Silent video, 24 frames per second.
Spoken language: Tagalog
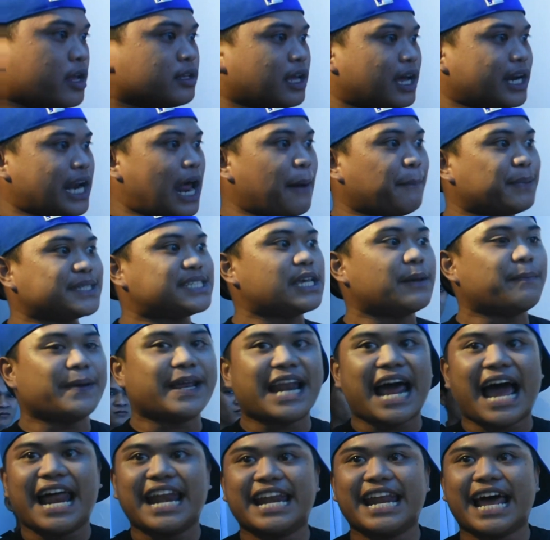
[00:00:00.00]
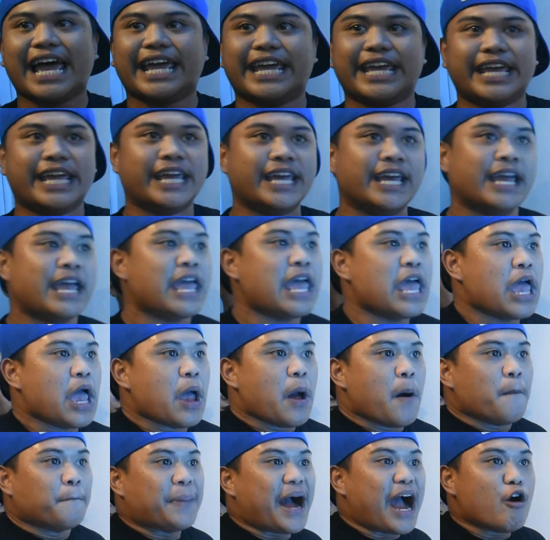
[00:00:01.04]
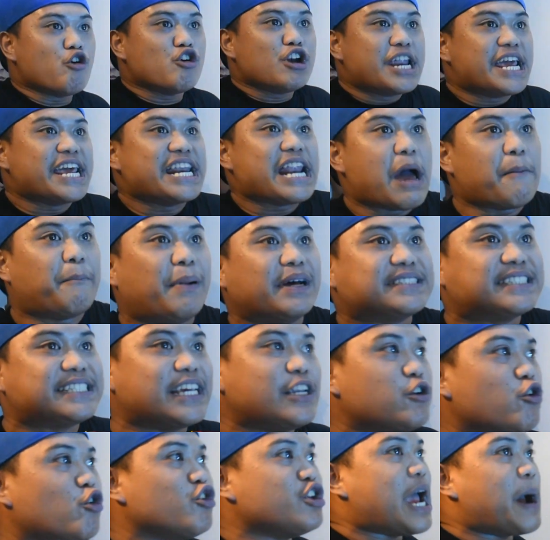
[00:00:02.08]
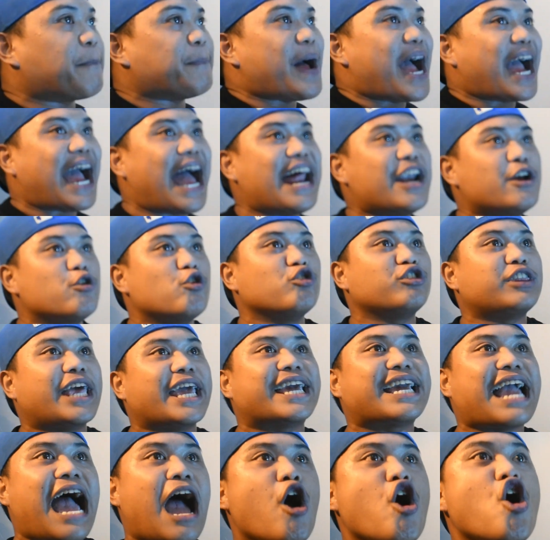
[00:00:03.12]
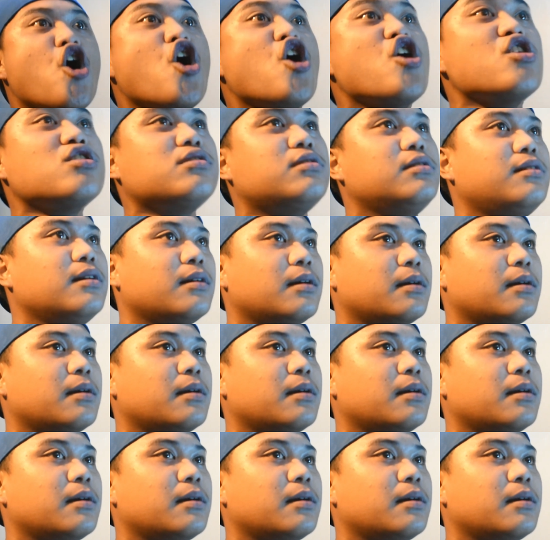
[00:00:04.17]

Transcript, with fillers: Nga na ba si pinanay? Pauli na ba sinunyag pa kanunti kaog?